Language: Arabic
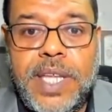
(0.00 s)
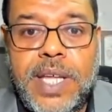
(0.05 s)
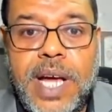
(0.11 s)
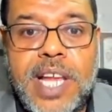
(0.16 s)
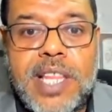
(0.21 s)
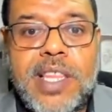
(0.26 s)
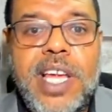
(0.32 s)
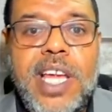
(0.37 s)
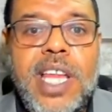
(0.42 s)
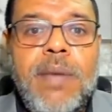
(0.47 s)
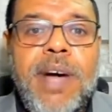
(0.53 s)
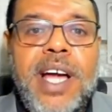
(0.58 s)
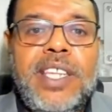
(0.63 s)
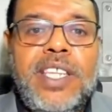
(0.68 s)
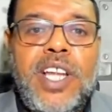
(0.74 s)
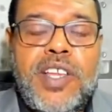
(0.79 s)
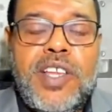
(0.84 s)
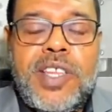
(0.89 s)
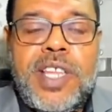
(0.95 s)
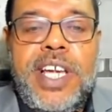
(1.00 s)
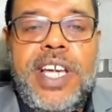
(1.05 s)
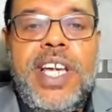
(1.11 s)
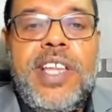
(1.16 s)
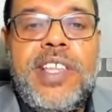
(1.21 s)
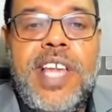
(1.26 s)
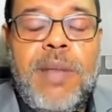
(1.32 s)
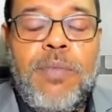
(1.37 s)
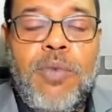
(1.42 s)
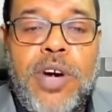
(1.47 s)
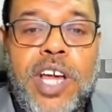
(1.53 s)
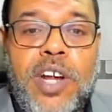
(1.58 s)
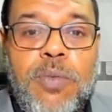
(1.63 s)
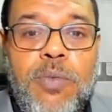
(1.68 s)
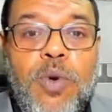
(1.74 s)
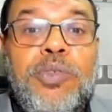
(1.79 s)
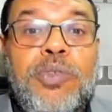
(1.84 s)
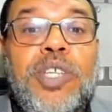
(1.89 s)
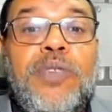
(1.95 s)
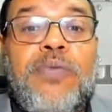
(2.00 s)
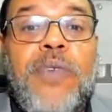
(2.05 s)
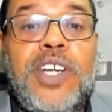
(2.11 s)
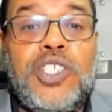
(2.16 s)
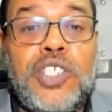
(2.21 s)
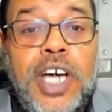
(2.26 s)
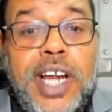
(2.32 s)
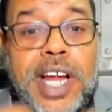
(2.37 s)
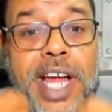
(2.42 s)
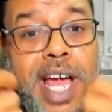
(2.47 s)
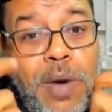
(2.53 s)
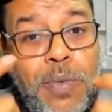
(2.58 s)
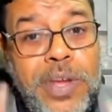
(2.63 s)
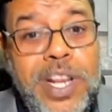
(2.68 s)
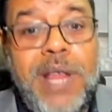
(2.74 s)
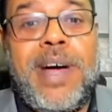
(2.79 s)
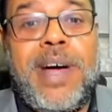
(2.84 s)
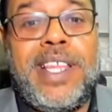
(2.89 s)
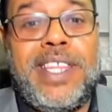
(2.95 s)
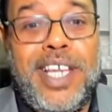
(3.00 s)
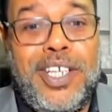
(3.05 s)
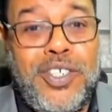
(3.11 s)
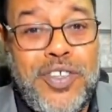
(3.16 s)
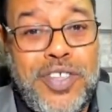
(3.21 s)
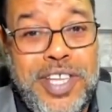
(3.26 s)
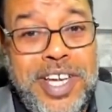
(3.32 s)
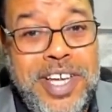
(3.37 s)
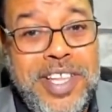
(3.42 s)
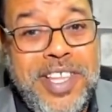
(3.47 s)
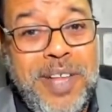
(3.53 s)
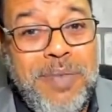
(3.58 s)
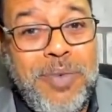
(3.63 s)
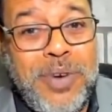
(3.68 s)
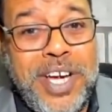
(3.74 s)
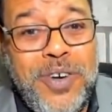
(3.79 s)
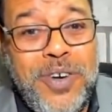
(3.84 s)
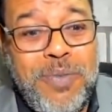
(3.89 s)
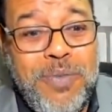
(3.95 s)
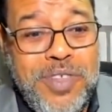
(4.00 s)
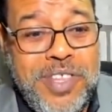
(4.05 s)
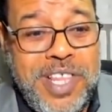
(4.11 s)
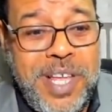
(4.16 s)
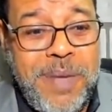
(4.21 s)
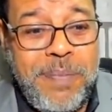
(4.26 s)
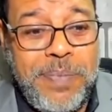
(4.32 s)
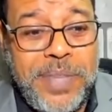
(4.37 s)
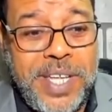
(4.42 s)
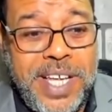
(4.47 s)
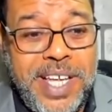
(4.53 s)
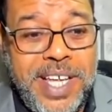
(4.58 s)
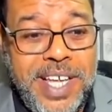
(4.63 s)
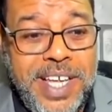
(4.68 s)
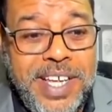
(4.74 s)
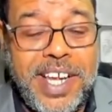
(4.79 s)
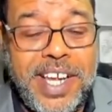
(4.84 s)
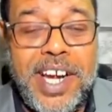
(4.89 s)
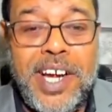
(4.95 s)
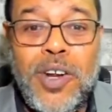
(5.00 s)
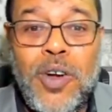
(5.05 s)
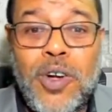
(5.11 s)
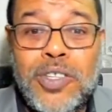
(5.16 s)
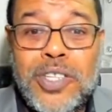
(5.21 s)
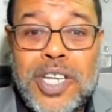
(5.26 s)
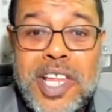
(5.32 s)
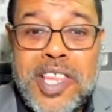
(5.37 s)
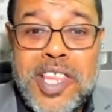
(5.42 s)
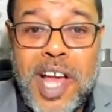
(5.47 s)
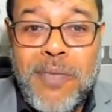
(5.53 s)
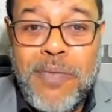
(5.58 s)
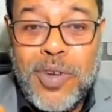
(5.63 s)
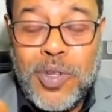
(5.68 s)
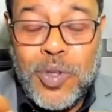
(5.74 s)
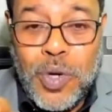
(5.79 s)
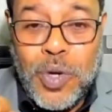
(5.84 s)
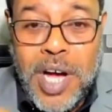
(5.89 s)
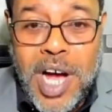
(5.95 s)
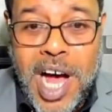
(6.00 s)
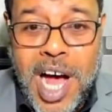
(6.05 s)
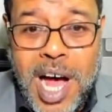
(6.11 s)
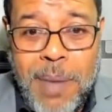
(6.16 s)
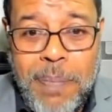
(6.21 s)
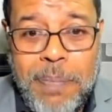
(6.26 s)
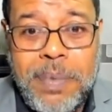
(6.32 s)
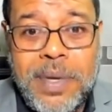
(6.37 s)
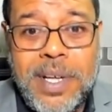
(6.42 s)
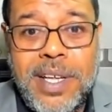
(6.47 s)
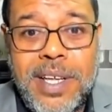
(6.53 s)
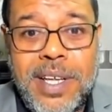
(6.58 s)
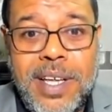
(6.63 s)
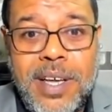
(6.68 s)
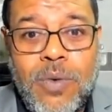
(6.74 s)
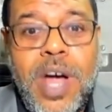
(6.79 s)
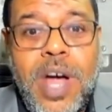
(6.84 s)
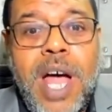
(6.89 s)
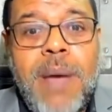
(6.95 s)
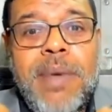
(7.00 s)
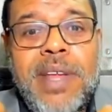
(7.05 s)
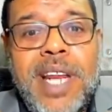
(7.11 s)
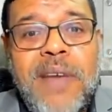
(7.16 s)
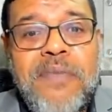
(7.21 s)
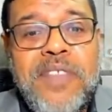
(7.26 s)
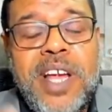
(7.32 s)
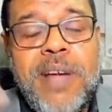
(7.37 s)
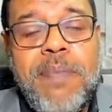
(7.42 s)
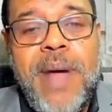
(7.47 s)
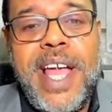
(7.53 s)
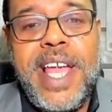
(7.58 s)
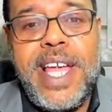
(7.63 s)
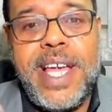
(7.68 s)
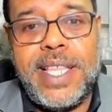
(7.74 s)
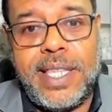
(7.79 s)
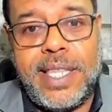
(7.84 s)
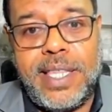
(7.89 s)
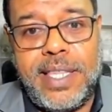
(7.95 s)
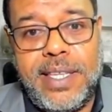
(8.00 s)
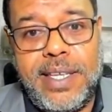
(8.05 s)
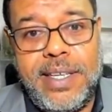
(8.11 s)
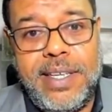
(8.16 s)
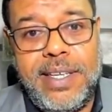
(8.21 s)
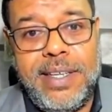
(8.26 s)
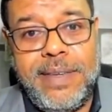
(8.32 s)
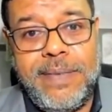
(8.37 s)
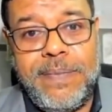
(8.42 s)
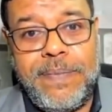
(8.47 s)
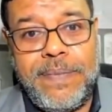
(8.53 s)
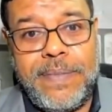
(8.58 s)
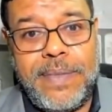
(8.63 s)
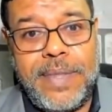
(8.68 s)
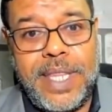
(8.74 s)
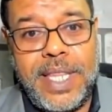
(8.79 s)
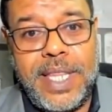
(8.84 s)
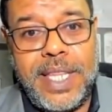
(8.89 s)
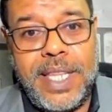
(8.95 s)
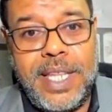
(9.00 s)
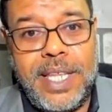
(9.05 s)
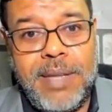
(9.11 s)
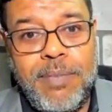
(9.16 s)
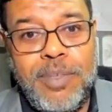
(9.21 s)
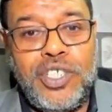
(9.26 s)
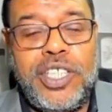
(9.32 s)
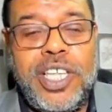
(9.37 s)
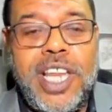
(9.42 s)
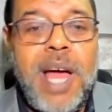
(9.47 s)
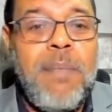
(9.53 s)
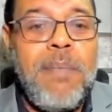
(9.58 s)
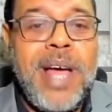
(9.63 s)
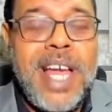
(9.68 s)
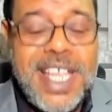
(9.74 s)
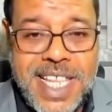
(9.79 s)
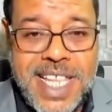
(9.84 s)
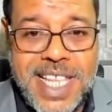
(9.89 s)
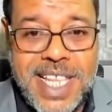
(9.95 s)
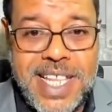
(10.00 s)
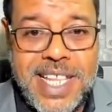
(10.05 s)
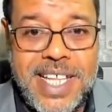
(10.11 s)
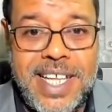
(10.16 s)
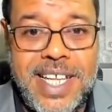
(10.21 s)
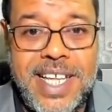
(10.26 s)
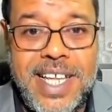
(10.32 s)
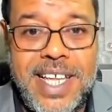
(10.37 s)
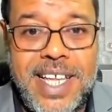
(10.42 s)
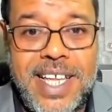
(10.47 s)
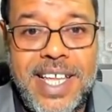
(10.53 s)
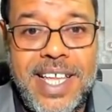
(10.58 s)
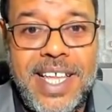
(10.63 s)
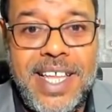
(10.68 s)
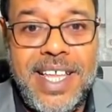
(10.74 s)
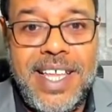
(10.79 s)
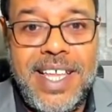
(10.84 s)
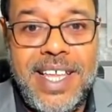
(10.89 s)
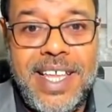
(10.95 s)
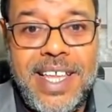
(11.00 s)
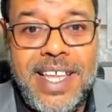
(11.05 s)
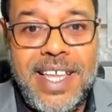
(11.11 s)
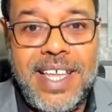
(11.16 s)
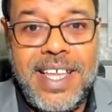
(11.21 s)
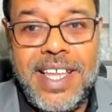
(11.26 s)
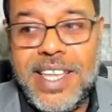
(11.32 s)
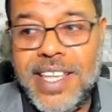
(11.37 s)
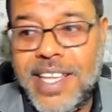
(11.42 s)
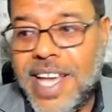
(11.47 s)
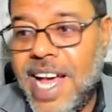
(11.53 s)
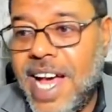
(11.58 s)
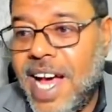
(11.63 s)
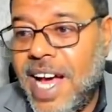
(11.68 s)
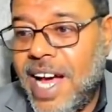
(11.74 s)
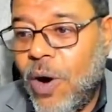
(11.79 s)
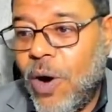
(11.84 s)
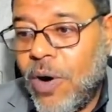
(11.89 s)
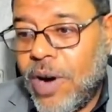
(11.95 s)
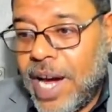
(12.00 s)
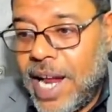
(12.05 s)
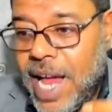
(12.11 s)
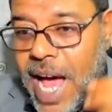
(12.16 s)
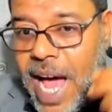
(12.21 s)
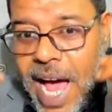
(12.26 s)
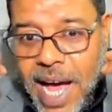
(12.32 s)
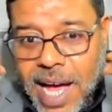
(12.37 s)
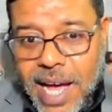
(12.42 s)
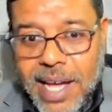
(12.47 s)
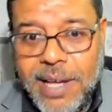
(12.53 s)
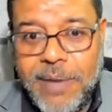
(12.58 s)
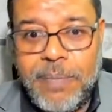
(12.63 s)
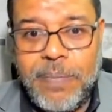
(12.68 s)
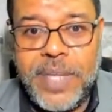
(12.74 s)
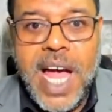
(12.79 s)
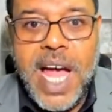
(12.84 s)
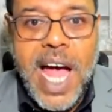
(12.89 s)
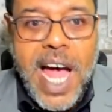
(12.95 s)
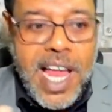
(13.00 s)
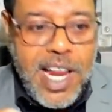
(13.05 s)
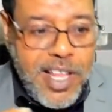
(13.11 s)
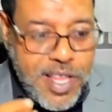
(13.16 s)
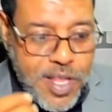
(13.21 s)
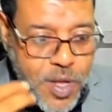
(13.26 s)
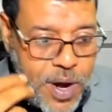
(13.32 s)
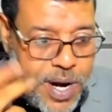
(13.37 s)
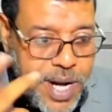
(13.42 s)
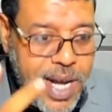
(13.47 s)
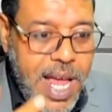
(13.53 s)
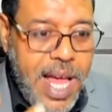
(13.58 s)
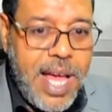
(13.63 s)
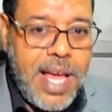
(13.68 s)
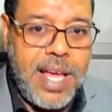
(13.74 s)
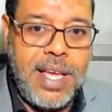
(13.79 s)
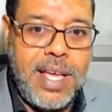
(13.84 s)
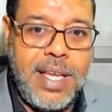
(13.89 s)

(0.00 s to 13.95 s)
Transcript: اصل احنا ما عندناش صحيح زي البخاري وبتتفشخر قوي ان ما عندكش صحيح زي البخاري ومسلم يا راجل حط راسك في التراب واعمل نفسك ميت مش تنام بس يا عقلاء يا اهل السنه